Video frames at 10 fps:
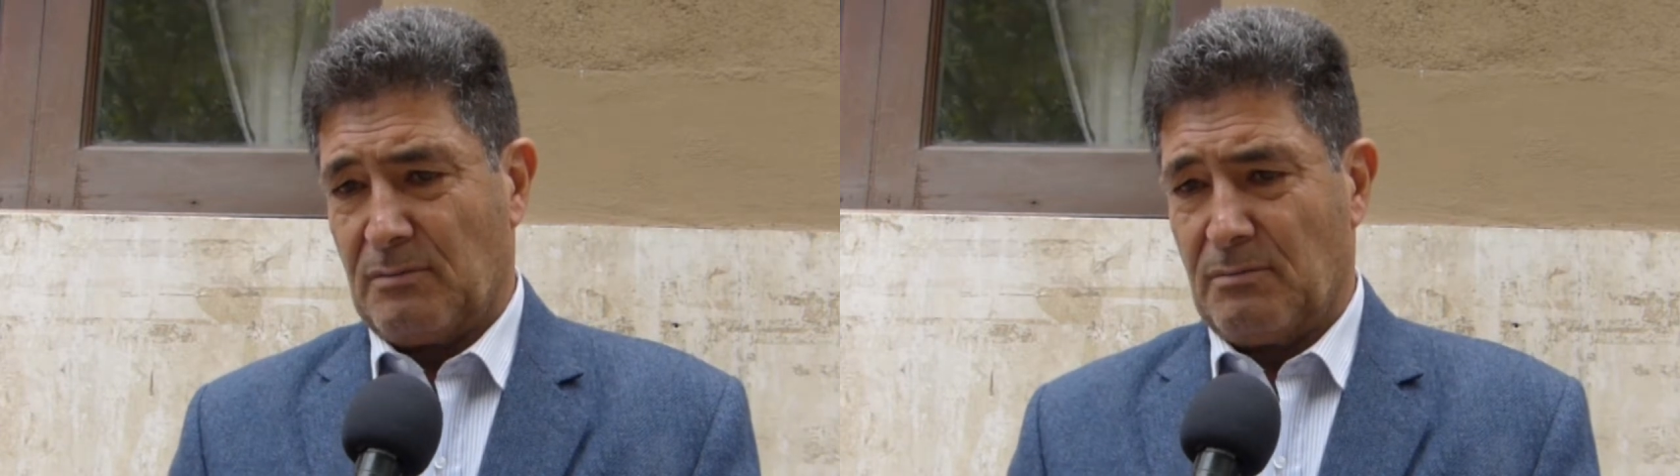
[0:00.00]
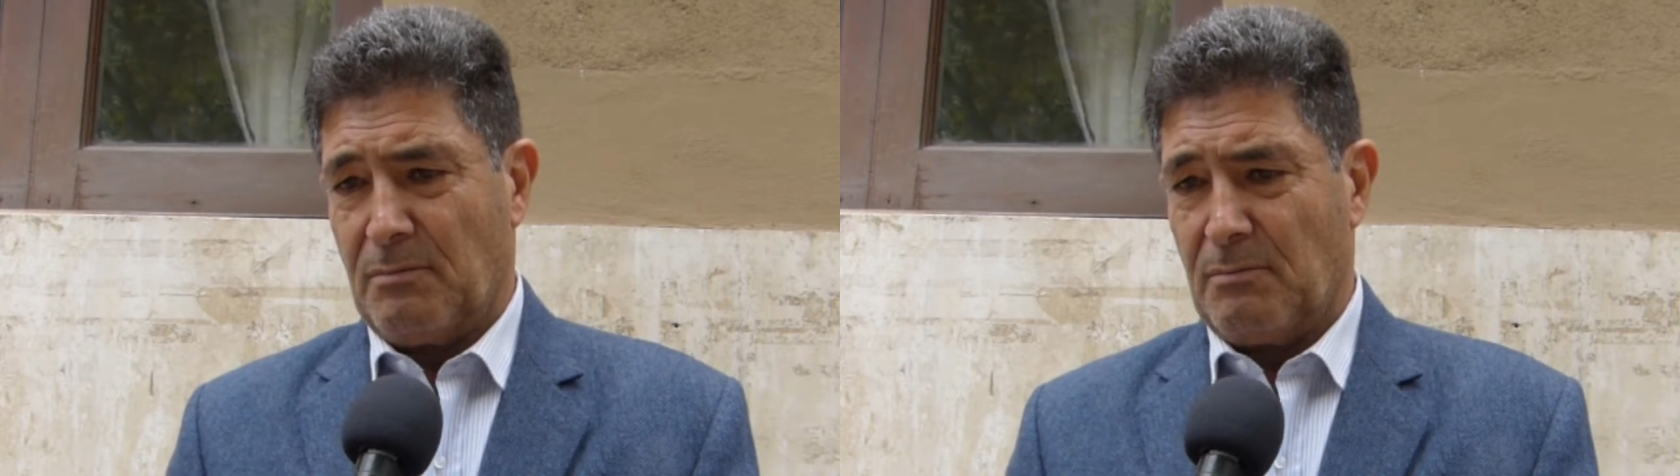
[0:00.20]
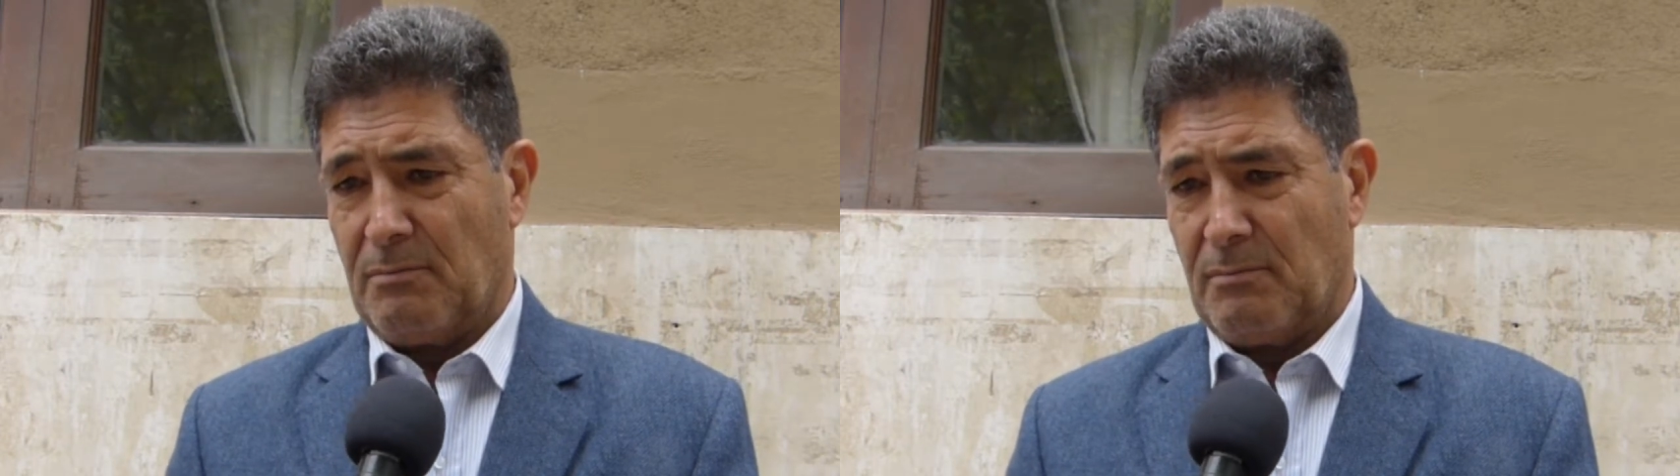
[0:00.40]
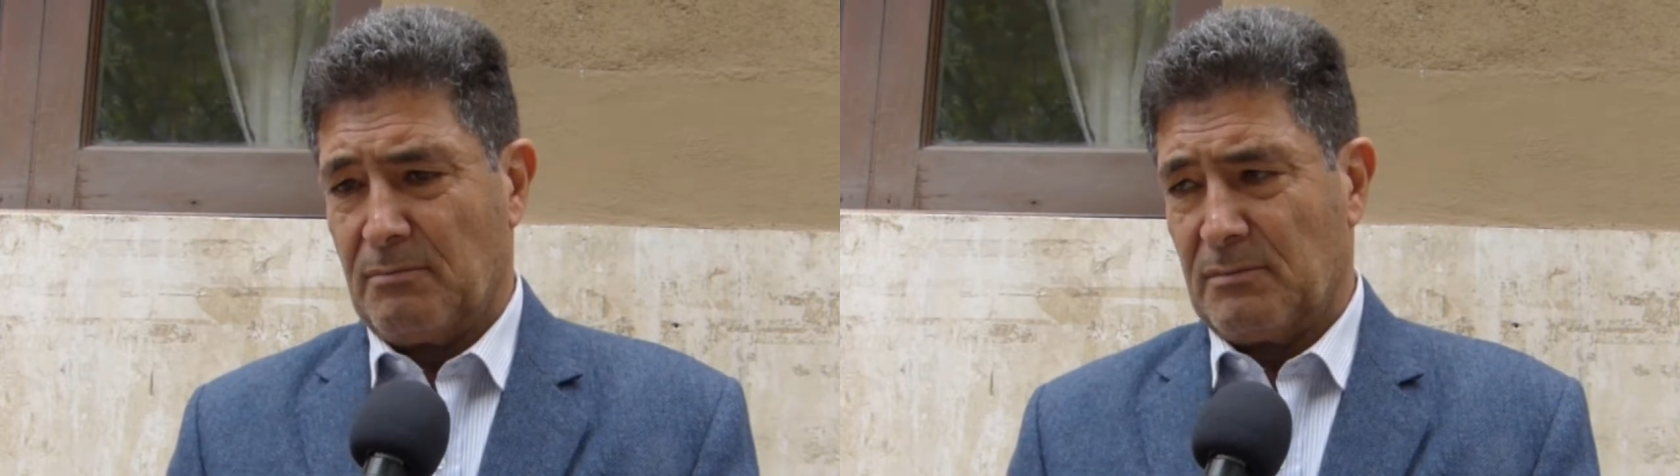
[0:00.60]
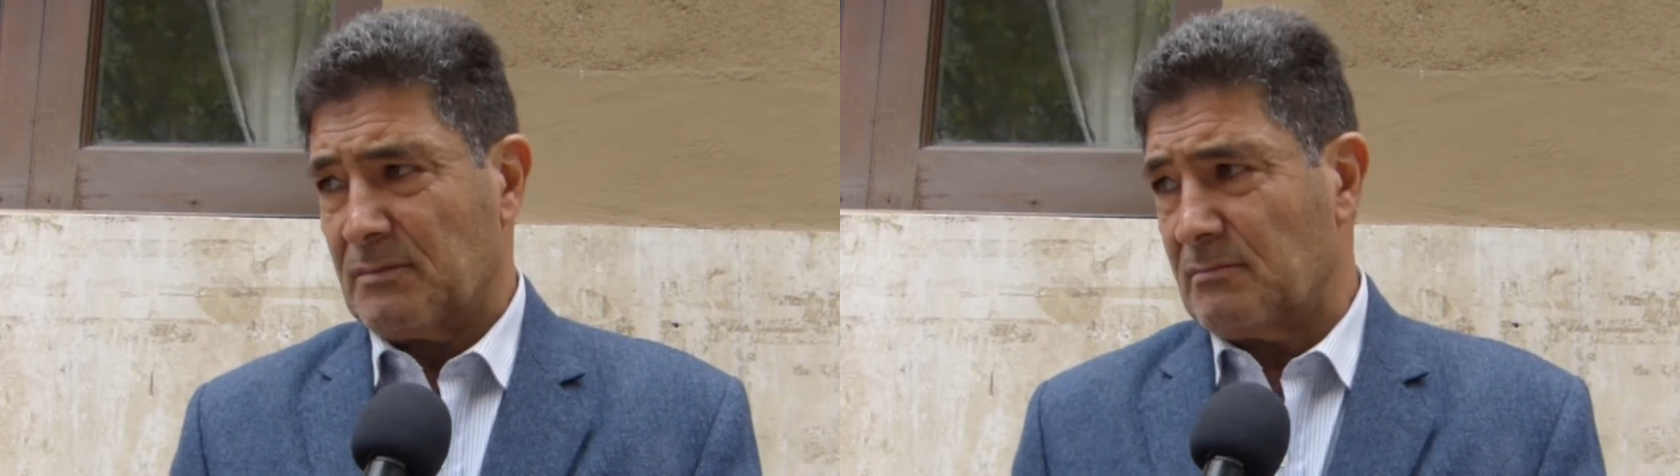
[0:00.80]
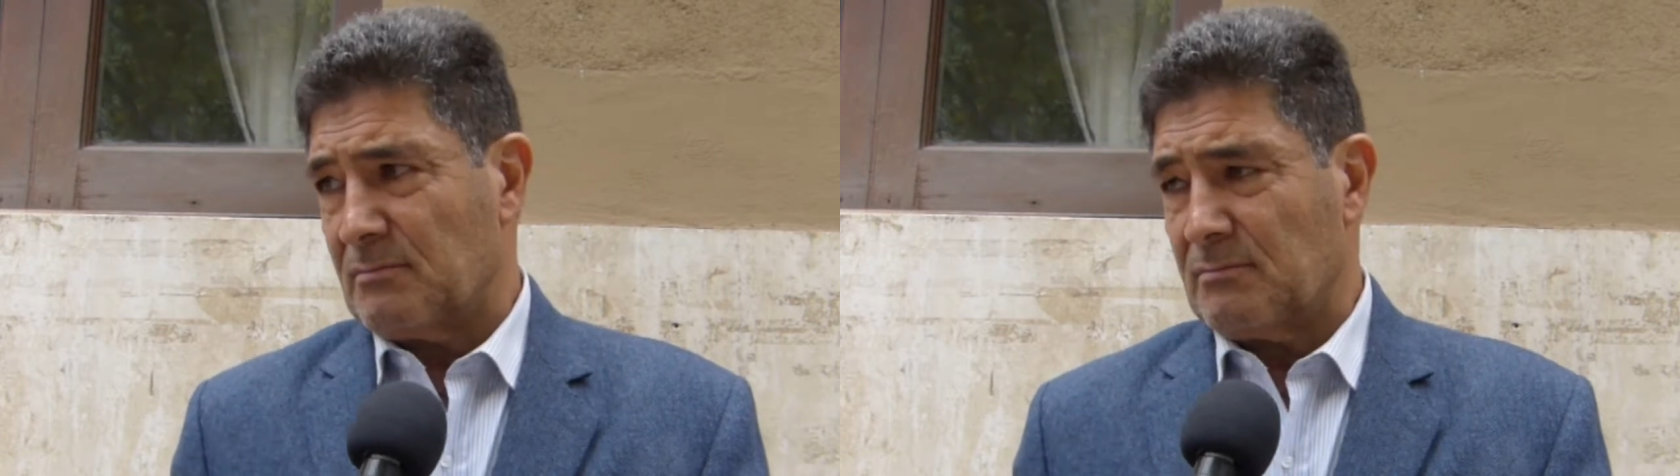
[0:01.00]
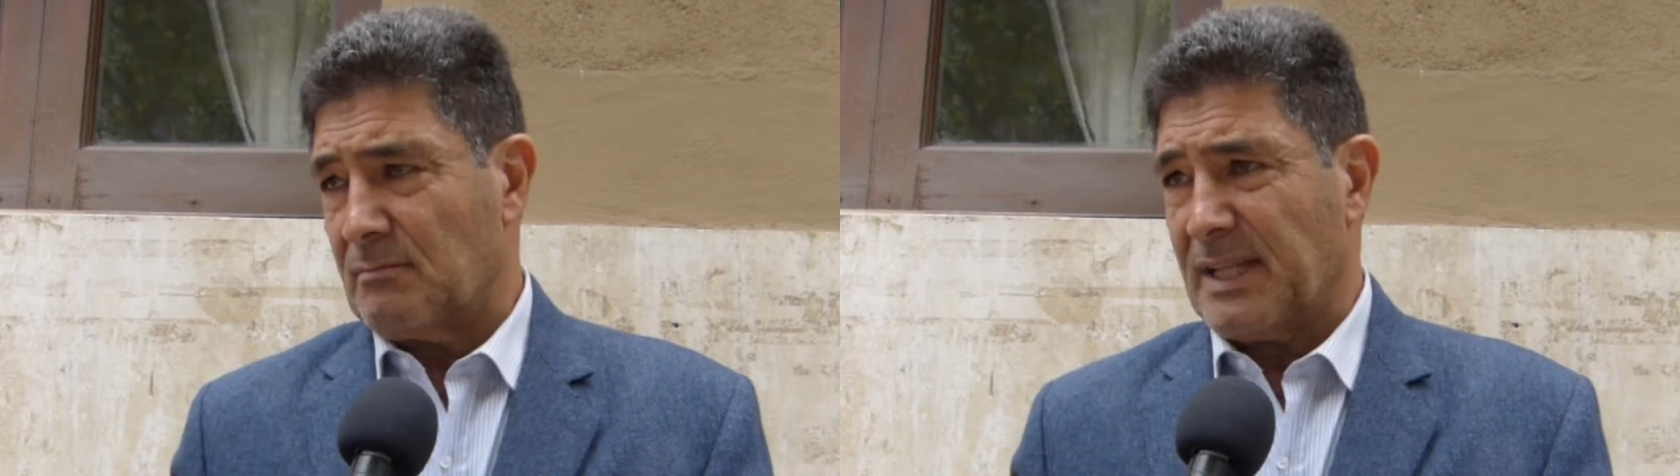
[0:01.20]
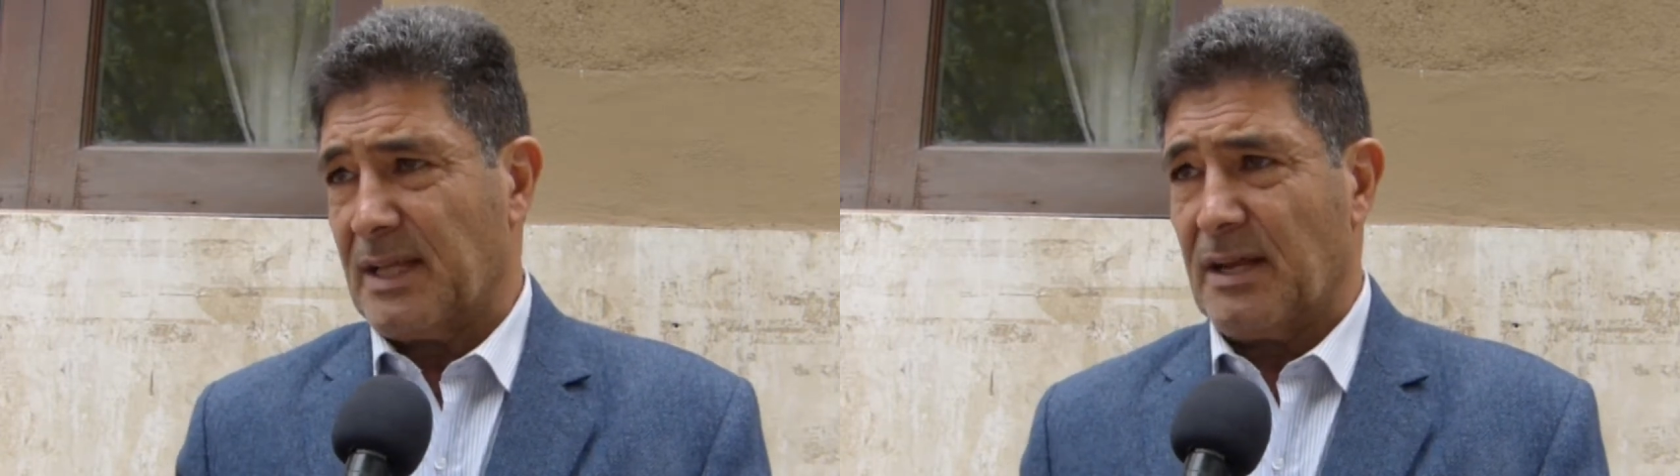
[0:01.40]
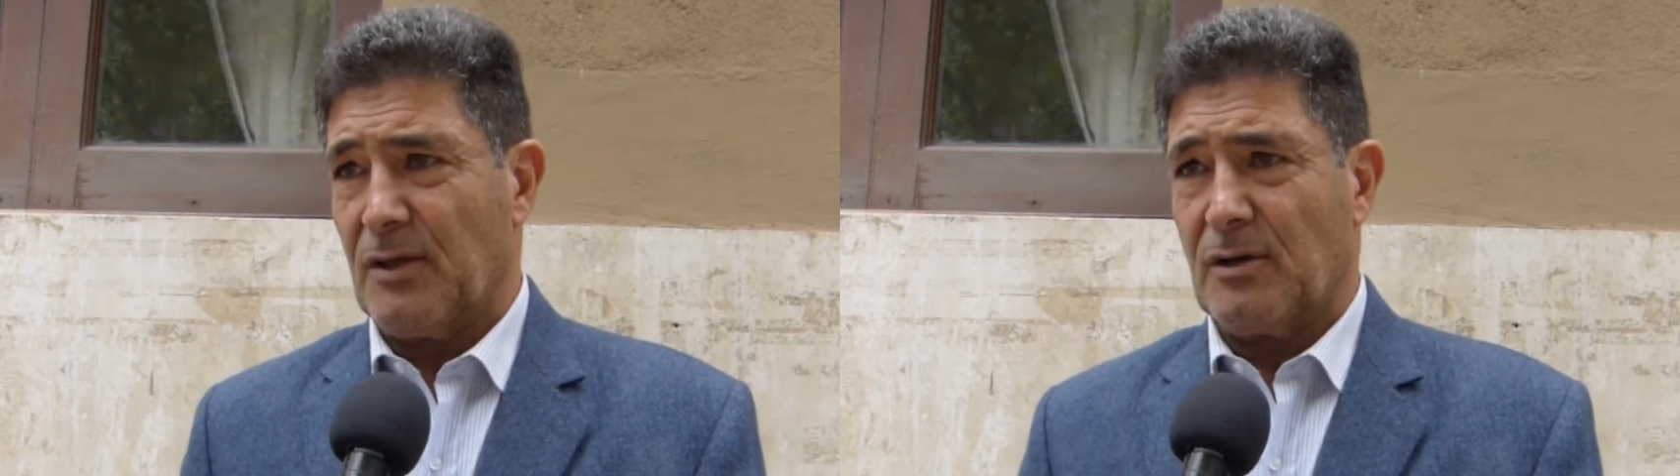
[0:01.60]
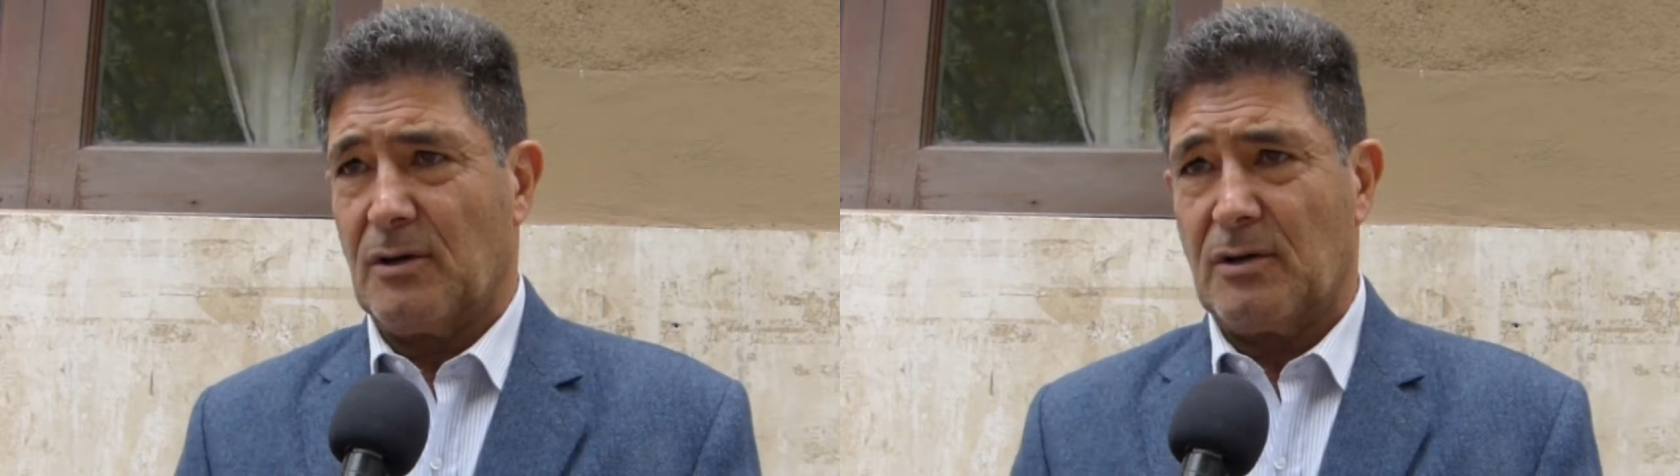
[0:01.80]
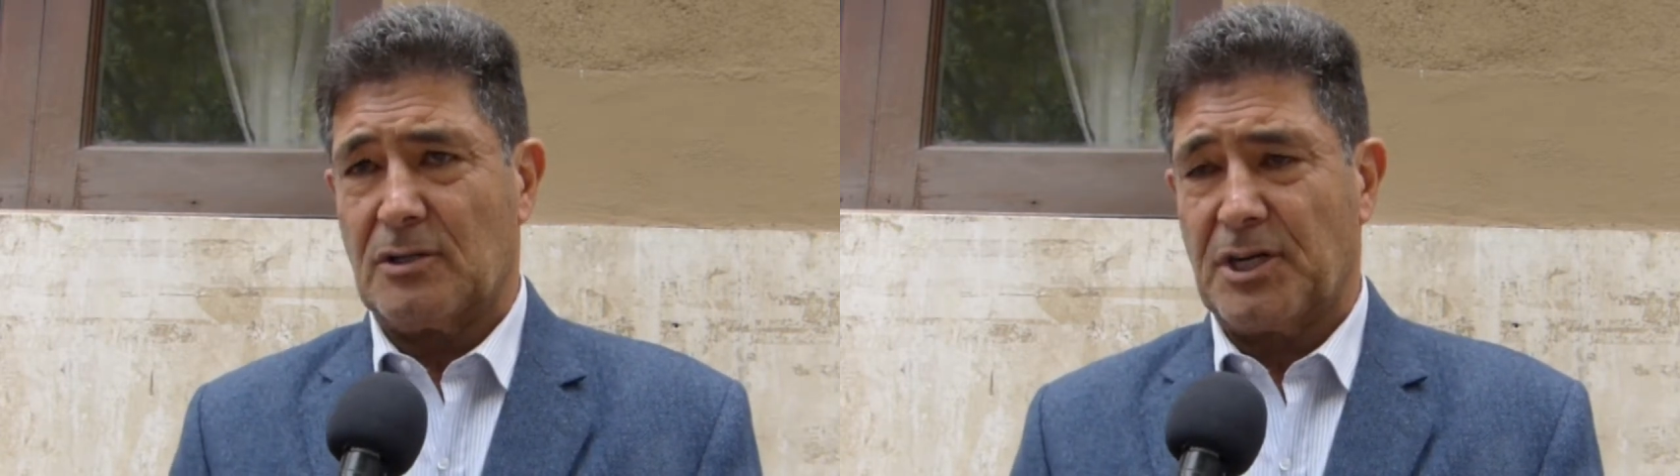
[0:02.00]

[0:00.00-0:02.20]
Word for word: Mm, mantenido